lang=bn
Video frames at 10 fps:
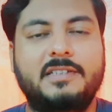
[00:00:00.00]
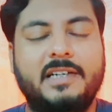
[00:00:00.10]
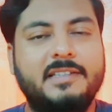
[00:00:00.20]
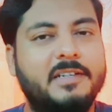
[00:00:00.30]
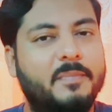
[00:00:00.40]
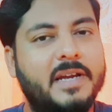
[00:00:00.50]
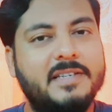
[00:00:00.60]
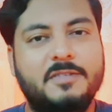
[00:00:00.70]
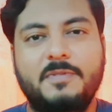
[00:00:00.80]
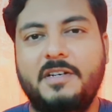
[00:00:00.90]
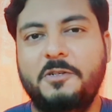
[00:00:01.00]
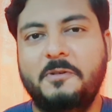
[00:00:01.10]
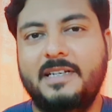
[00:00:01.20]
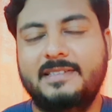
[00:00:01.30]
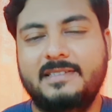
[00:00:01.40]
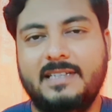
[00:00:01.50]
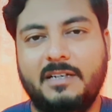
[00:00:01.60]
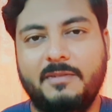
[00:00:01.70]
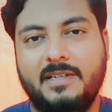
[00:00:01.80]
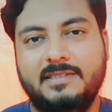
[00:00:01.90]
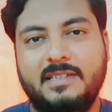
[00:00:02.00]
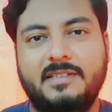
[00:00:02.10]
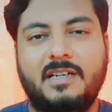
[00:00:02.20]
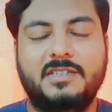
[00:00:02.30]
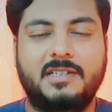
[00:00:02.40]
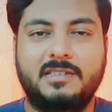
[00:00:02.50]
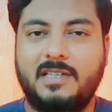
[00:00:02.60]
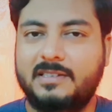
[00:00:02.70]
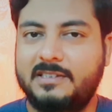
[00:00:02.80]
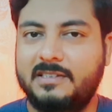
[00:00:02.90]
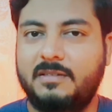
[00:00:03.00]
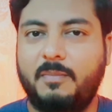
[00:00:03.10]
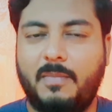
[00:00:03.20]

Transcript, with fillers: সেক্ষেত্রে মেইন স্পিনার হিসেবে থাকছেন সাকিব আল হাসান তার সাথে থাকছেন